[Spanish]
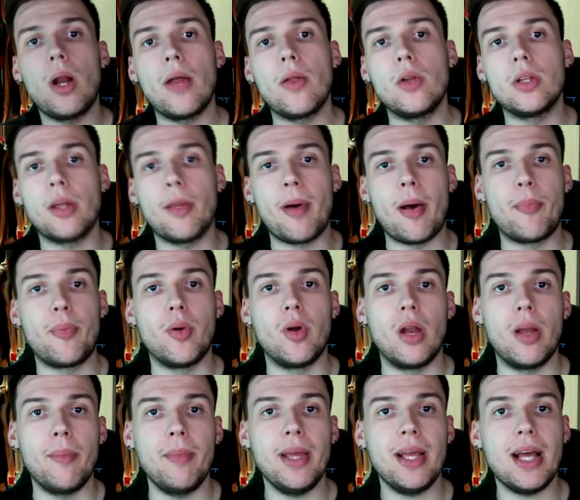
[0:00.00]
a un lado el tema
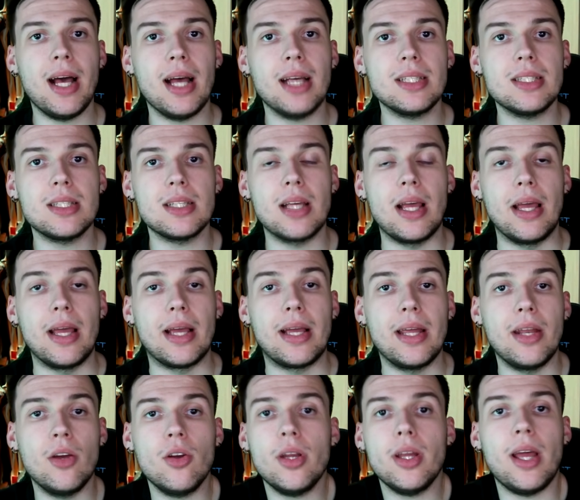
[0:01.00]
polémicas, eh,
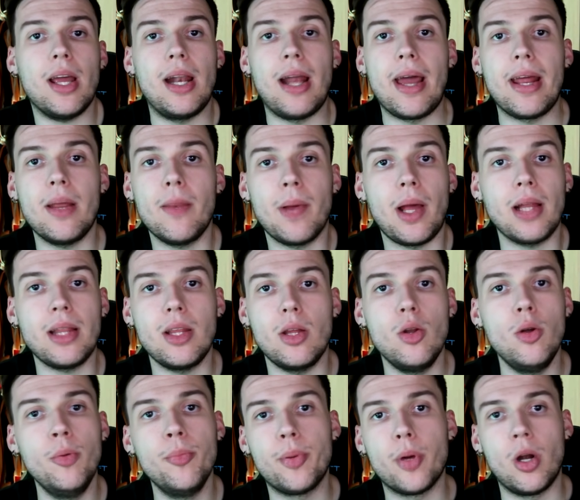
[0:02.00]
creo que la NBA
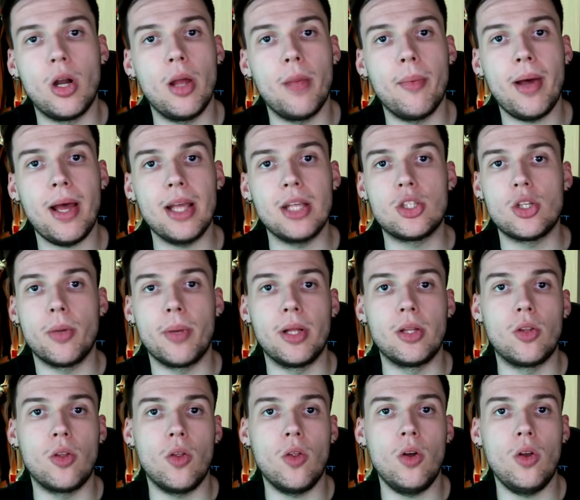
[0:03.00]
tiene un problema y
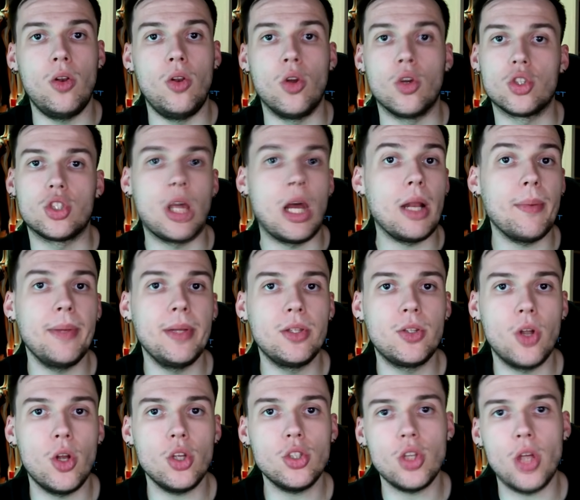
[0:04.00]
sobre todo los
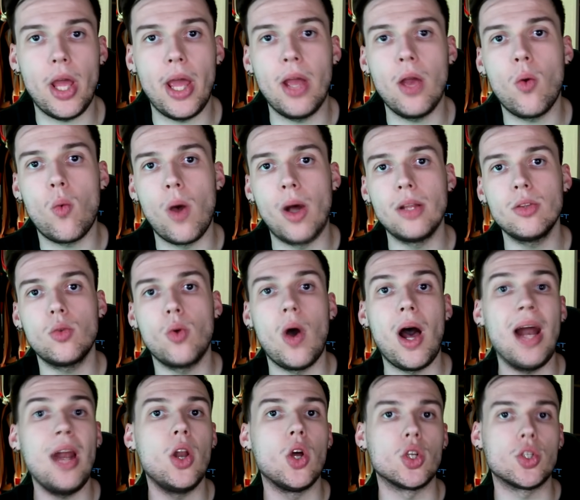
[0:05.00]
árbitros en
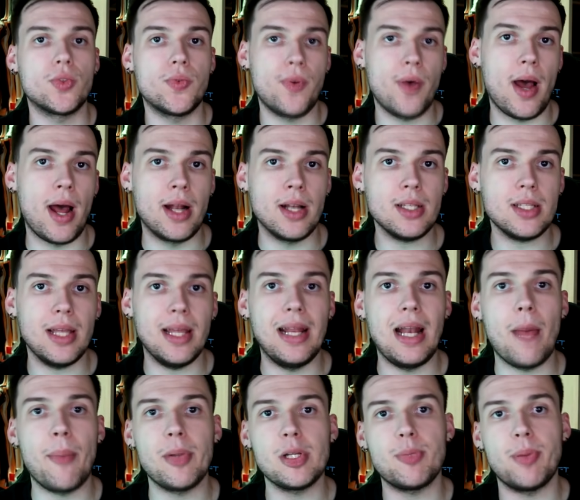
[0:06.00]
cuanto a los fans
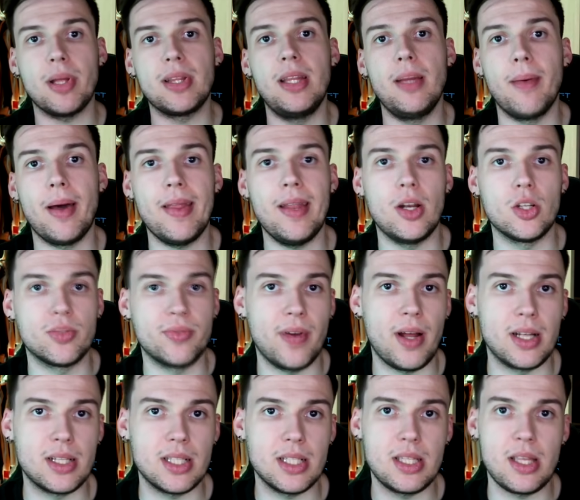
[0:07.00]
y la perspectiva de los
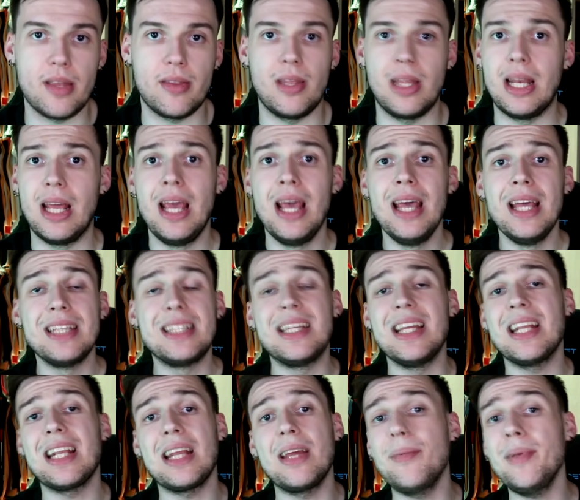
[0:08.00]
fans. Es decir,
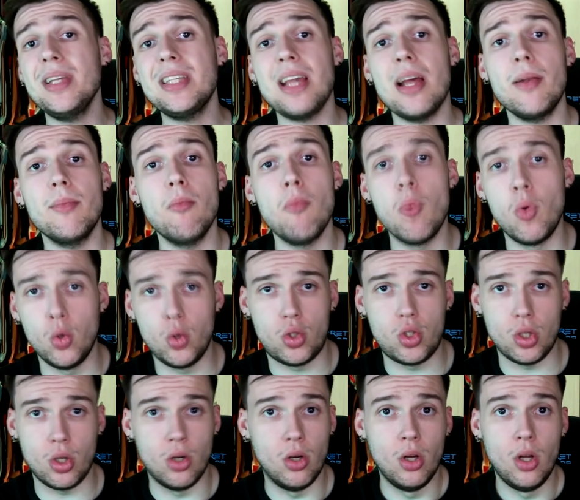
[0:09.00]
si revisan
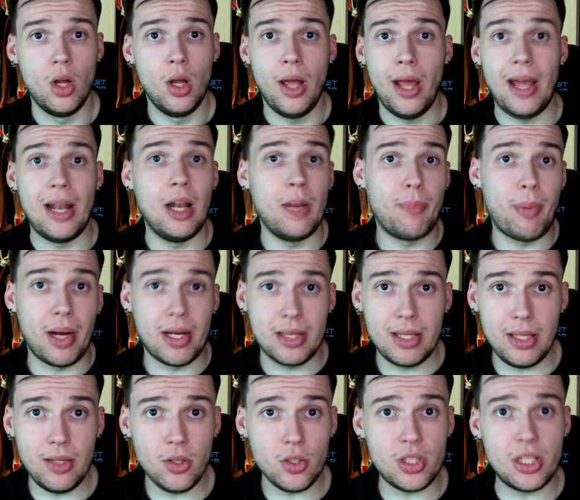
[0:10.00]
mucho el
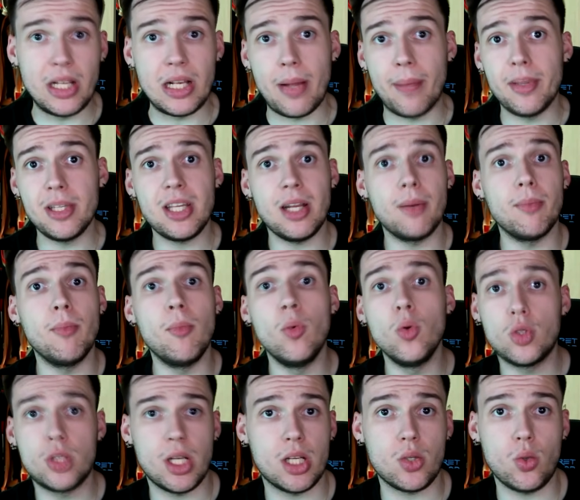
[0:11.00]
partido, si revisan
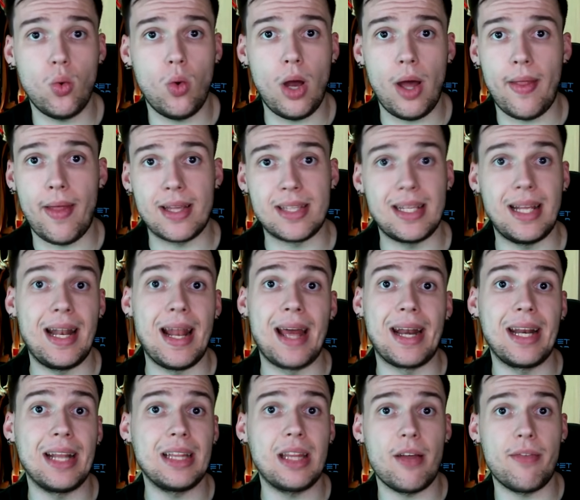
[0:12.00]
muchas jugadas en
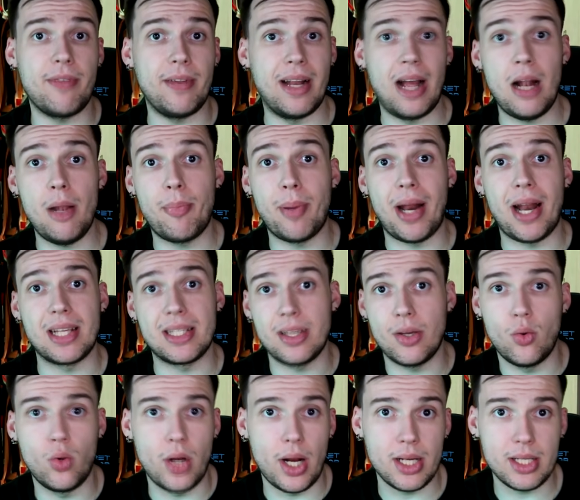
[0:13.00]
la recta final para
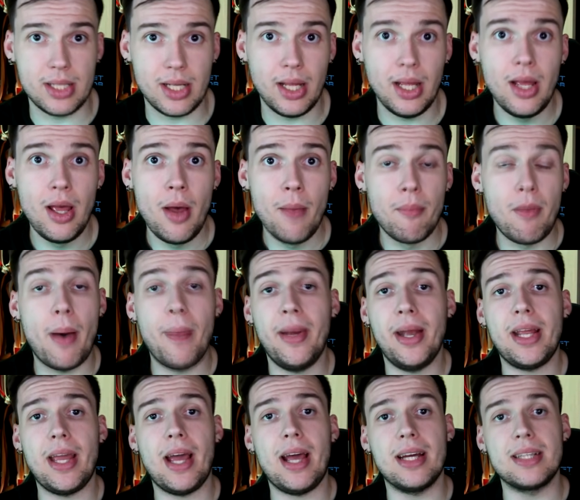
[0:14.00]
asegurarse, va a
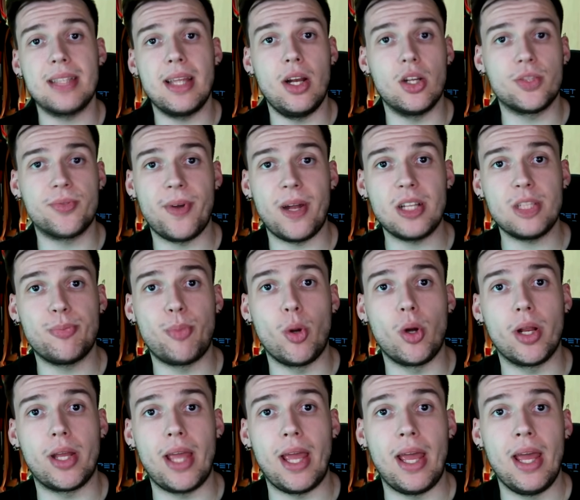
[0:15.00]
haber quejas de los fans
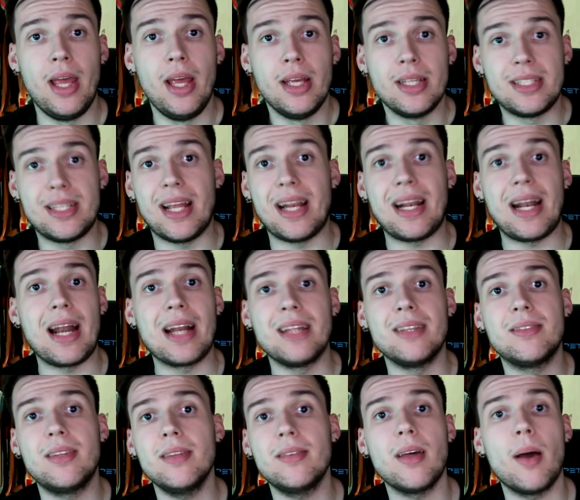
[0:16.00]
porque se
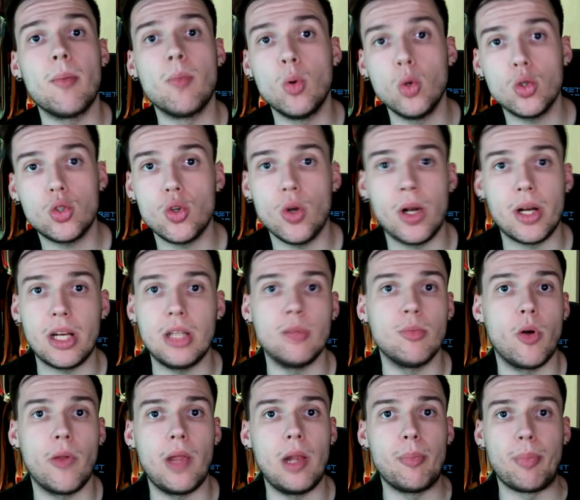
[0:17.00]
ralentiza mucho el
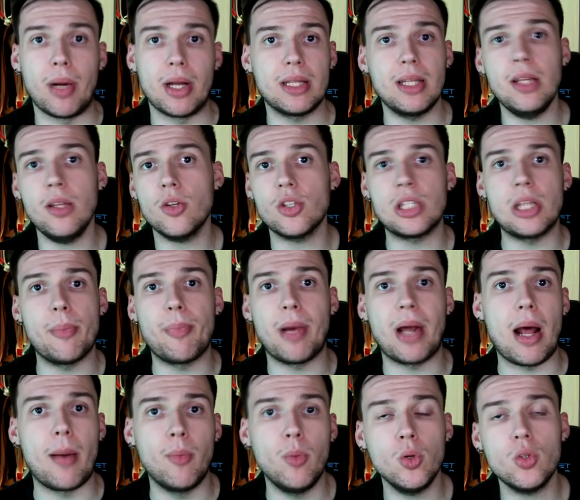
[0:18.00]
ritmo del partido, se
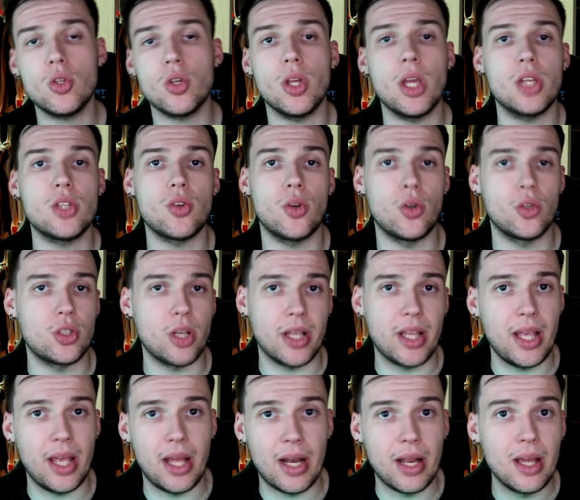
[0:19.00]
para mucho y eso no
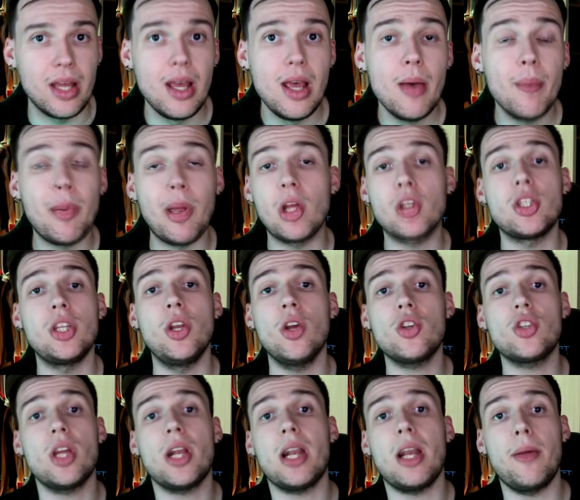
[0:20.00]
se quiere. Pero si
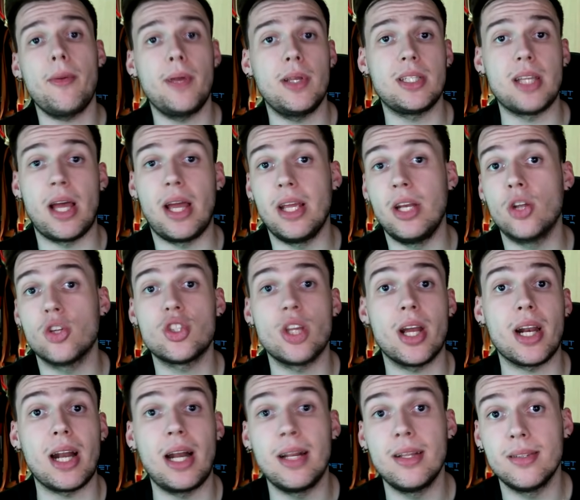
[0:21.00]
no se revisa y no
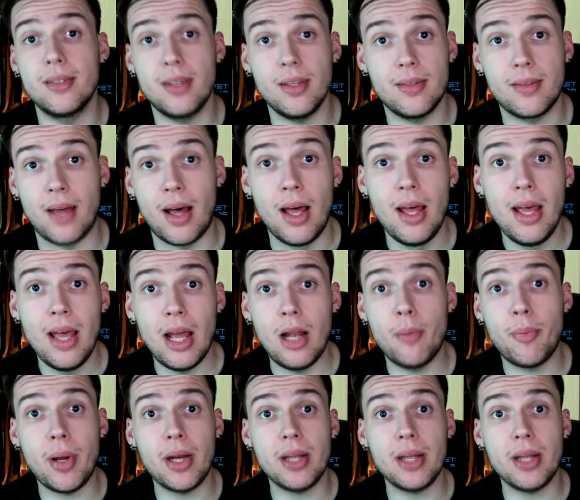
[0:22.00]
se ralentiza el